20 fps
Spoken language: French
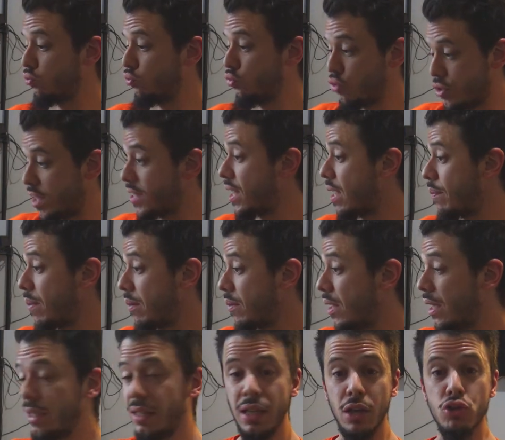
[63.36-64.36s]
vous êtes capable
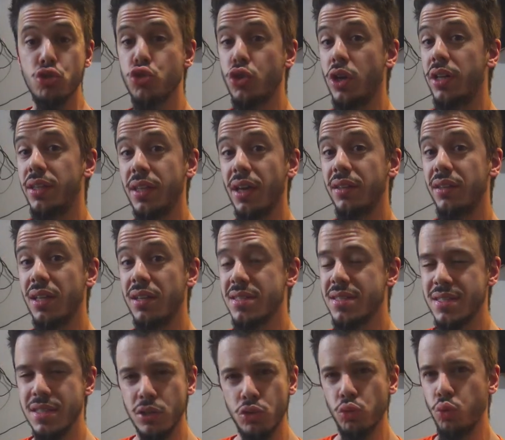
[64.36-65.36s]
d'aller lire sur Internet
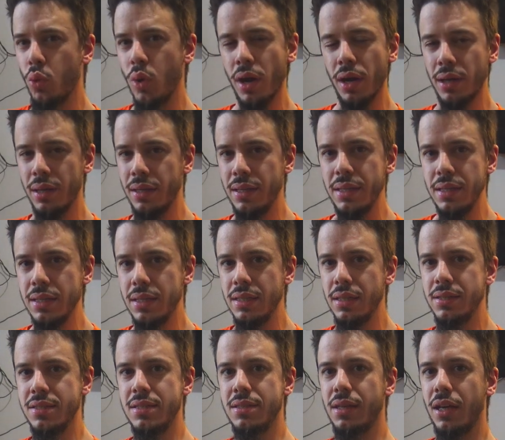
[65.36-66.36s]
c'est quoi
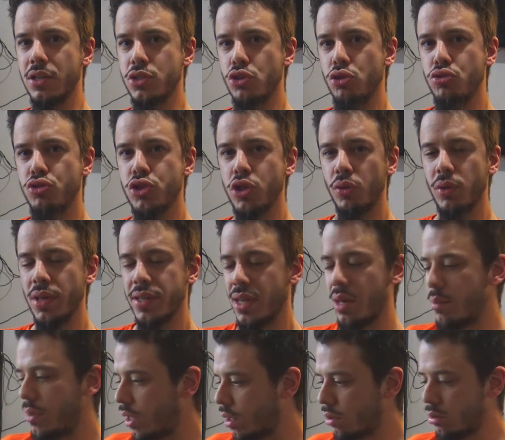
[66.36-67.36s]
les résolutions de la
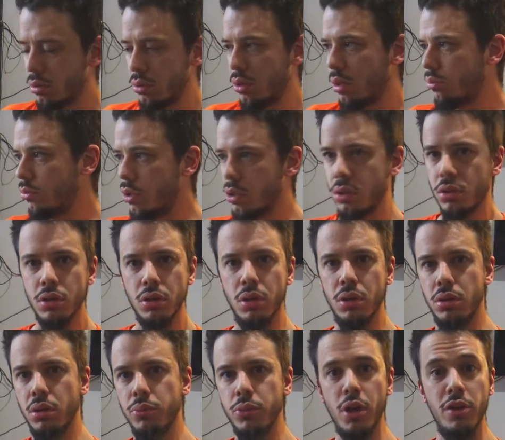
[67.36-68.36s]
caméra, le nombre de cas, le
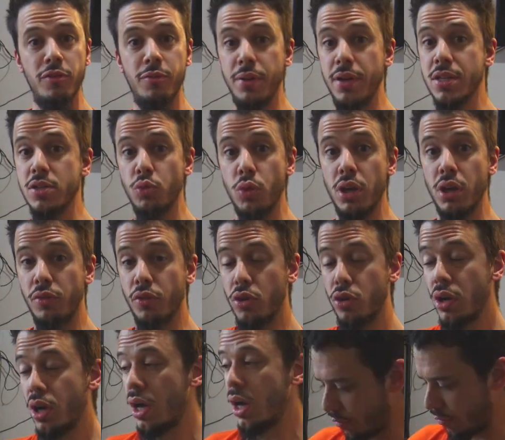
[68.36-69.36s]
nombre de FPS,
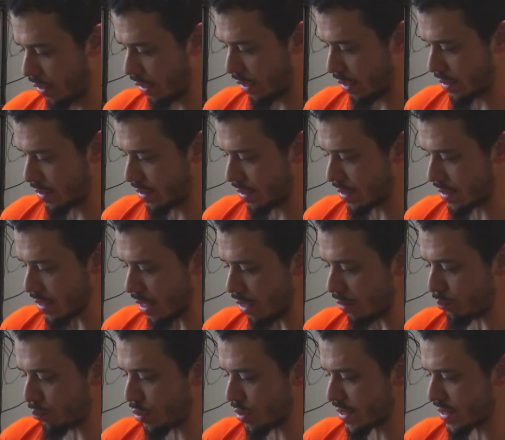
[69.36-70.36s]
whatever. Fait que ces
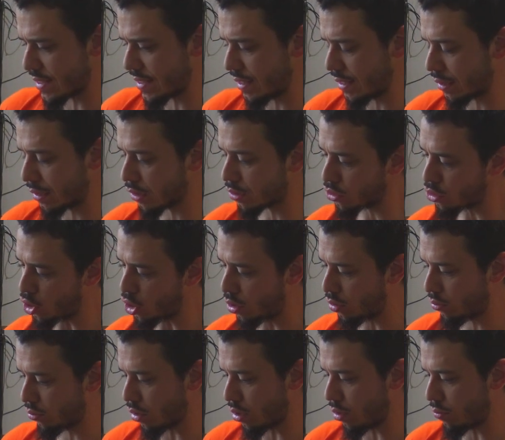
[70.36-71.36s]
cinq petites
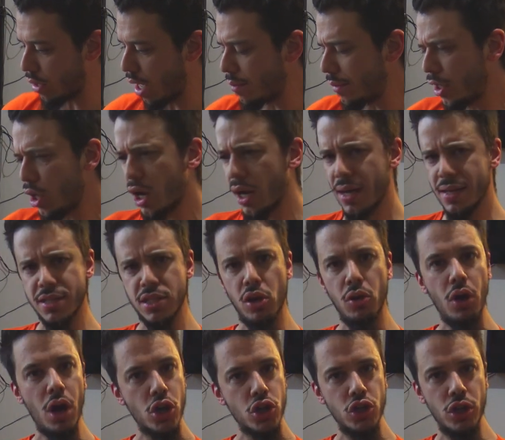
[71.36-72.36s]
améliorations
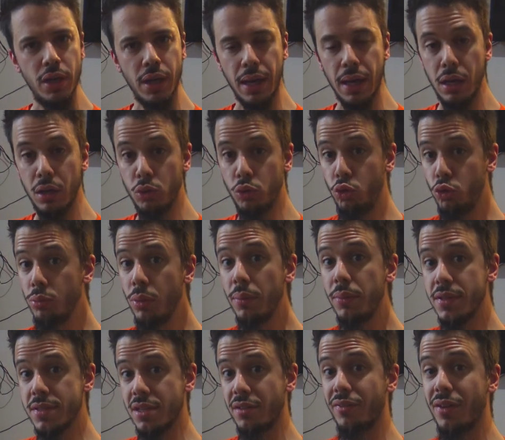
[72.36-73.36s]
en général, ou même
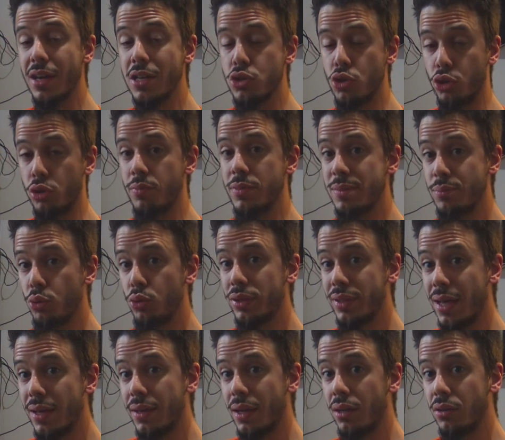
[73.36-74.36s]
des affaires qui sont un petit peu
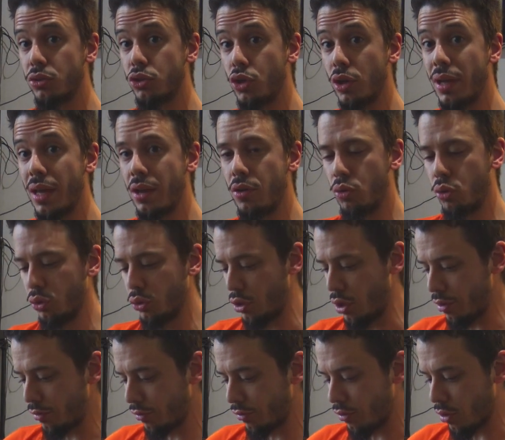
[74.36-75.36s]
talentes de la
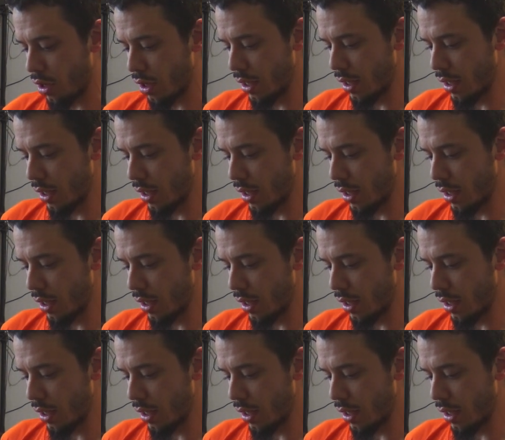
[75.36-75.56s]
9,